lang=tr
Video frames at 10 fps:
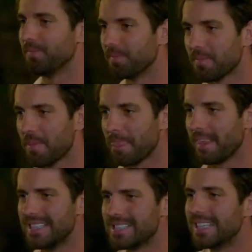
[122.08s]
Hı?
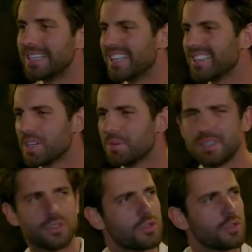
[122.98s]
İstediğin yeri
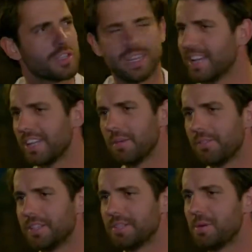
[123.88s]
seçebilirsin çünkü sana kendimi
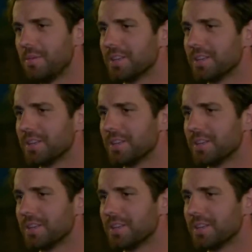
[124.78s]
affettirmem